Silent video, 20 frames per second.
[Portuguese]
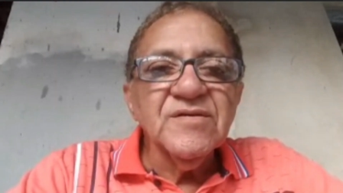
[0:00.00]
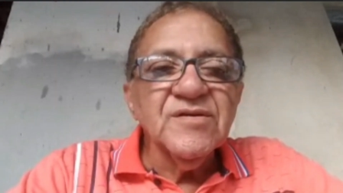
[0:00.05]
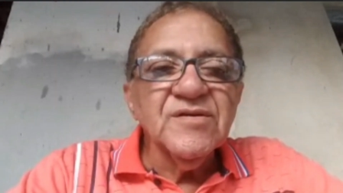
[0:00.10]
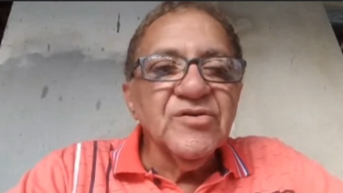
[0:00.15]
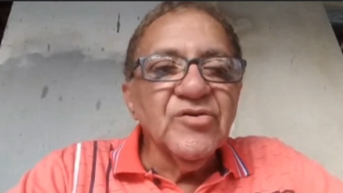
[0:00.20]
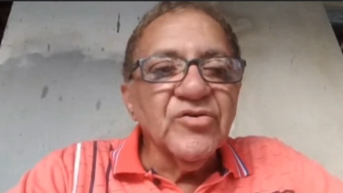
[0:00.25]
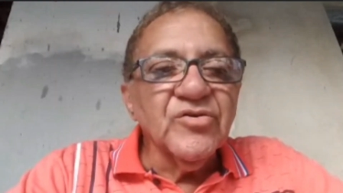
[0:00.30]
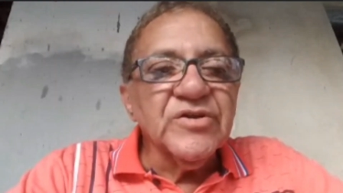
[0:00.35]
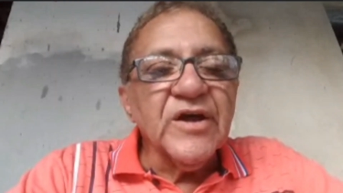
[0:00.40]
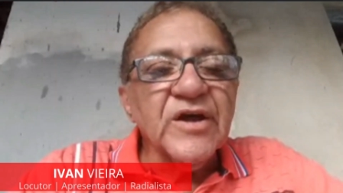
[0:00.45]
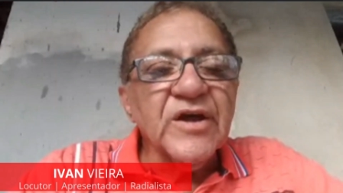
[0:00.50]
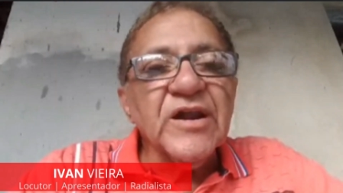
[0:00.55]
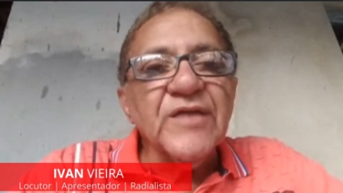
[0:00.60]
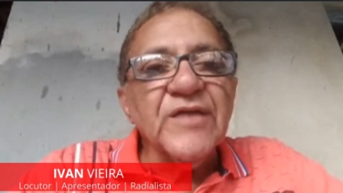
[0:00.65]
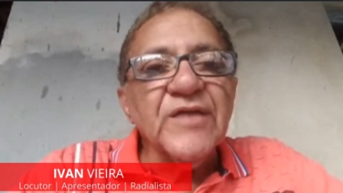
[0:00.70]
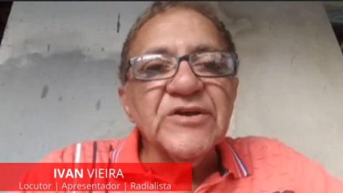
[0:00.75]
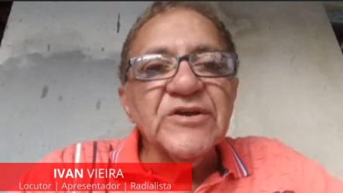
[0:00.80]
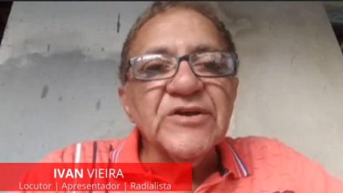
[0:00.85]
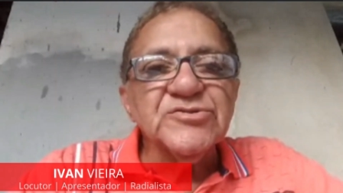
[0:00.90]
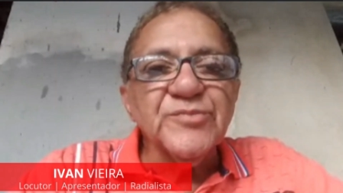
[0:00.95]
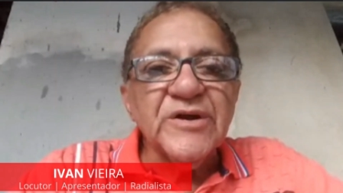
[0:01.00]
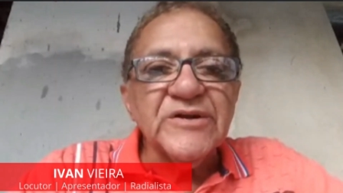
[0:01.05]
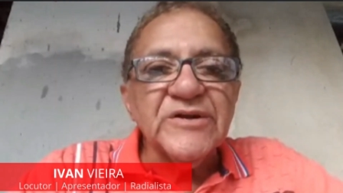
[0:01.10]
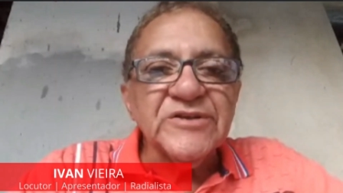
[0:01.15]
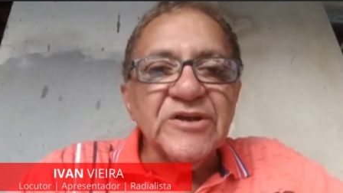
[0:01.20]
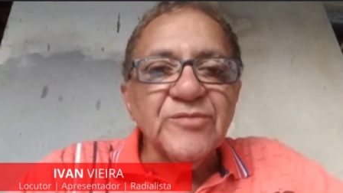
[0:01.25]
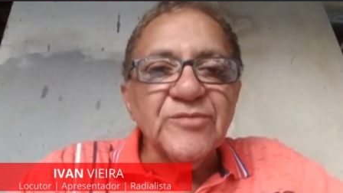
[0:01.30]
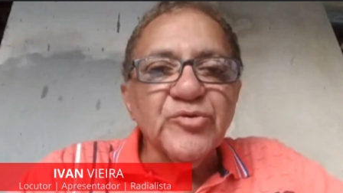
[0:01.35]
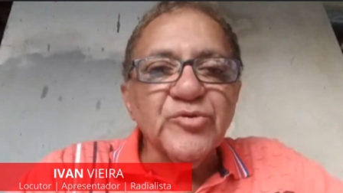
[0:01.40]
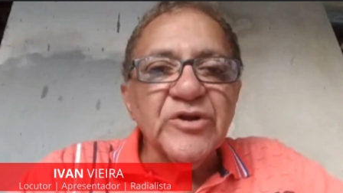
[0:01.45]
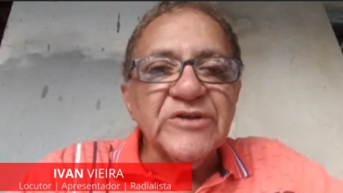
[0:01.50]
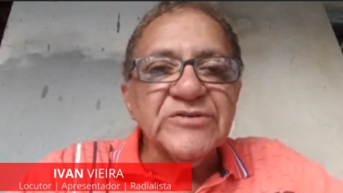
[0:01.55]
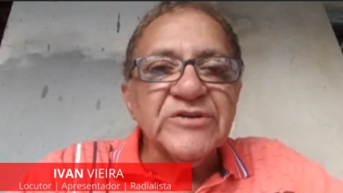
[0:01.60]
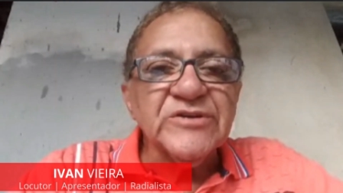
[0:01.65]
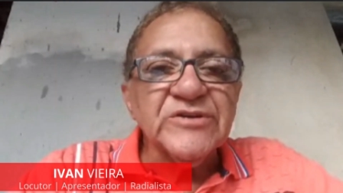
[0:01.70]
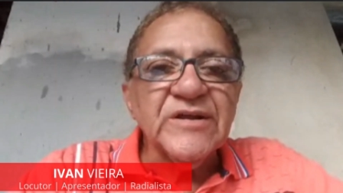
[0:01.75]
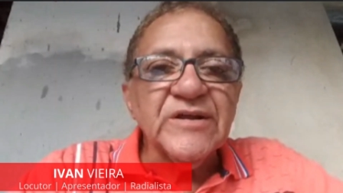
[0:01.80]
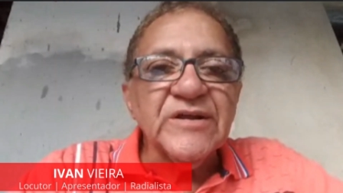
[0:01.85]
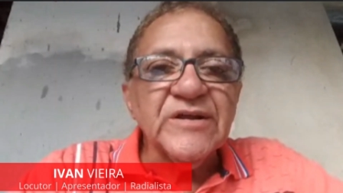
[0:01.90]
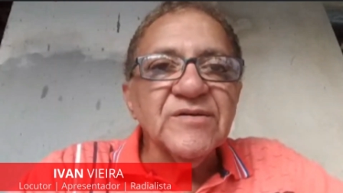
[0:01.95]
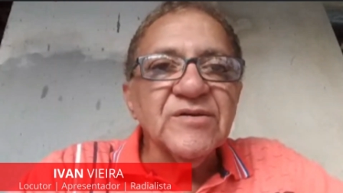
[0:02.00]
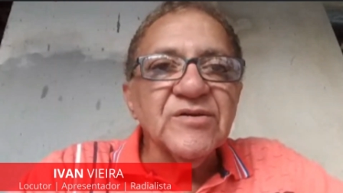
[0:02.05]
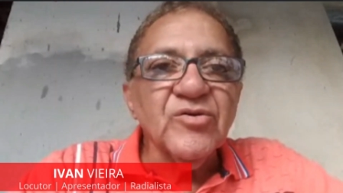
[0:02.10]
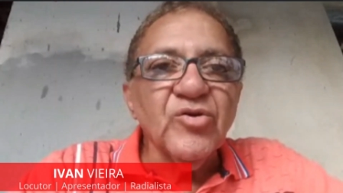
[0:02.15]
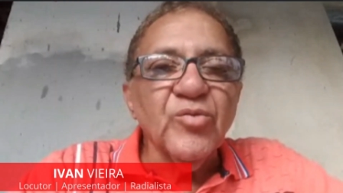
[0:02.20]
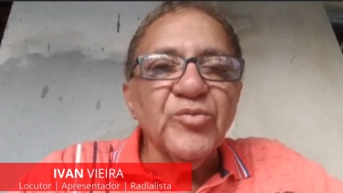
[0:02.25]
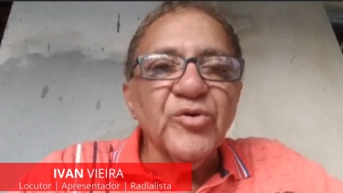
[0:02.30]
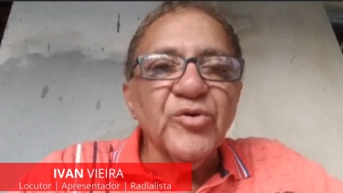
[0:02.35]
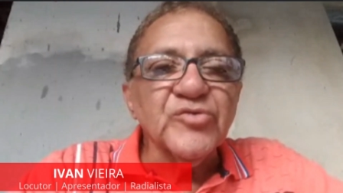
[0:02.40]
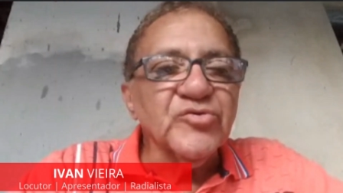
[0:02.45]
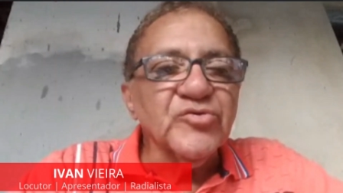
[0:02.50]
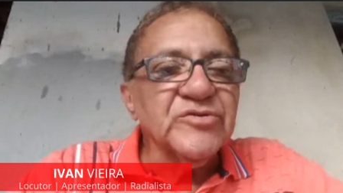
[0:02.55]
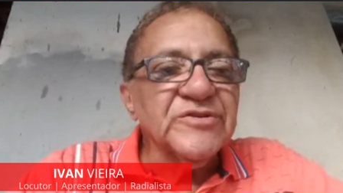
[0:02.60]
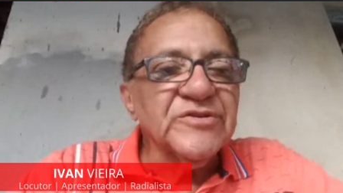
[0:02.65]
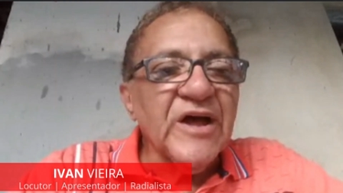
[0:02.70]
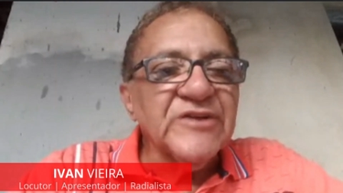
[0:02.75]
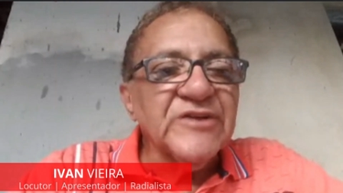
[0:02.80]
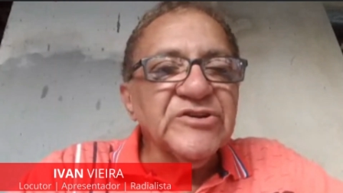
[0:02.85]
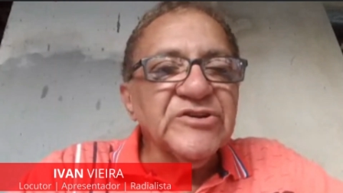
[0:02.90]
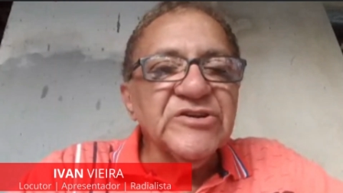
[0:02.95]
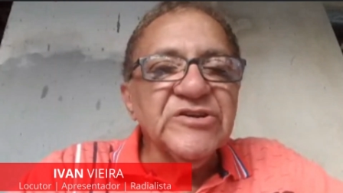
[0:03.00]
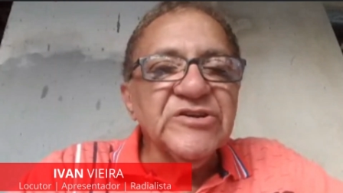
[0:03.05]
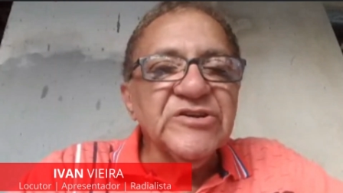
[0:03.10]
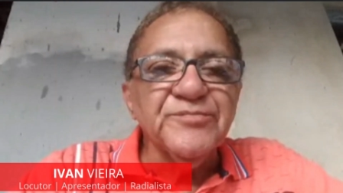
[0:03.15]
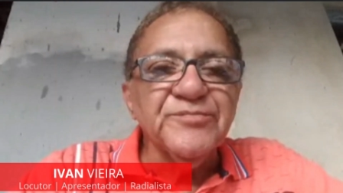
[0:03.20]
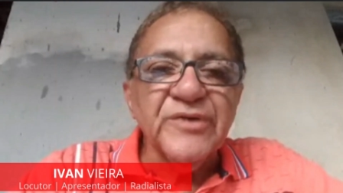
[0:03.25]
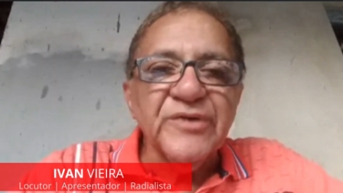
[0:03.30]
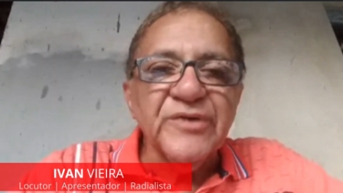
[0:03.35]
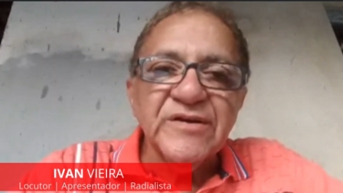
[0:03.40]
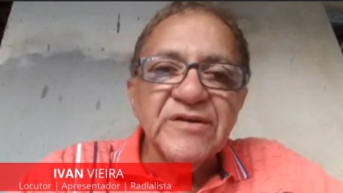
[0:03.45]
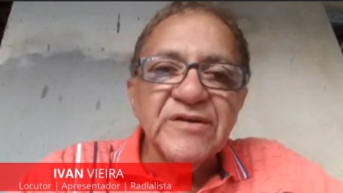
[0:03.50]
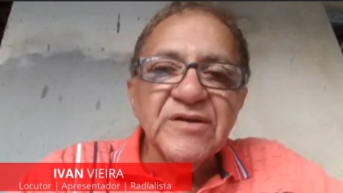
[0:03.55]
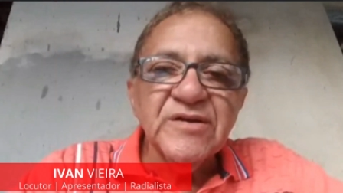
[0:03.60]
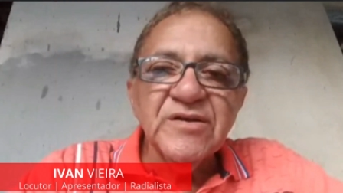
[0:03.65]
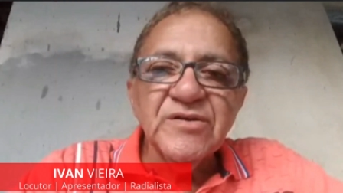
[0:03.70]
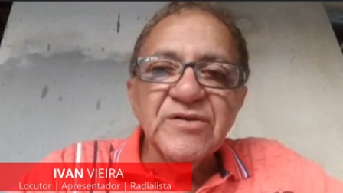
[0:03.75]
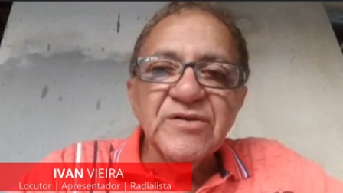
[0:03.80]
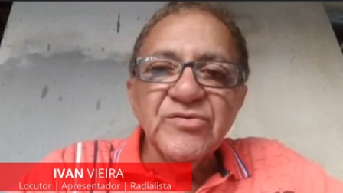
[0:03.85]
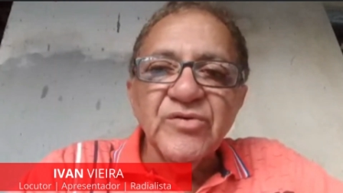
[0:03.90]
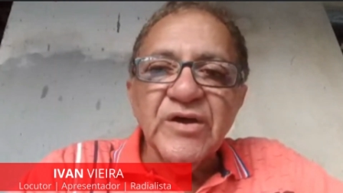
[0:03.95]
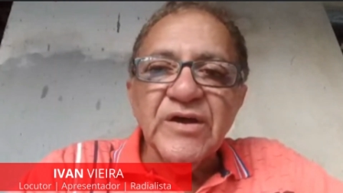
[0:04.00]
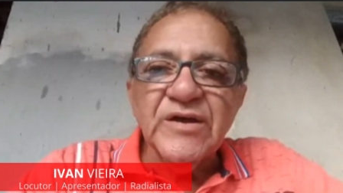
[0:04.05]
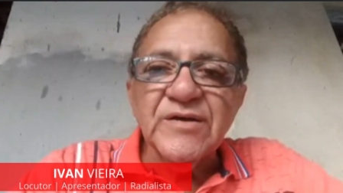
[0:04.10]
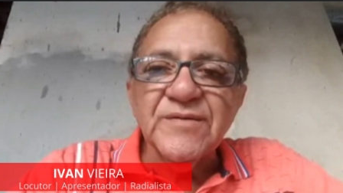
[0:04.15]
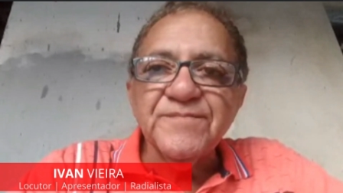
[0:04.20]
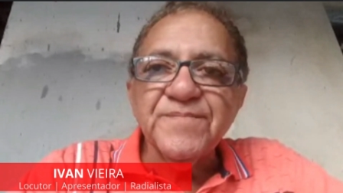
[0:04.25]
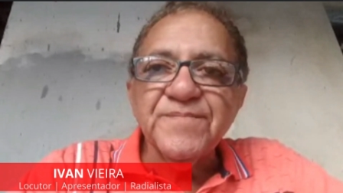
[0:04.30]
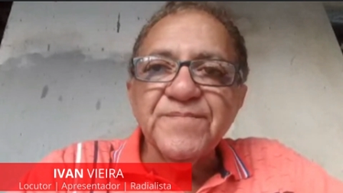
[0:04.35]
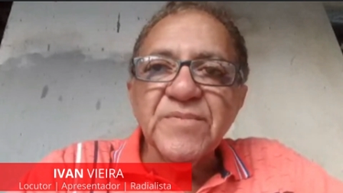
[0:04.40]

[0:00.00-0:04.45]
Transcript: Eu que agradeço, Marcelo, por essa oportunidade ímpar, né?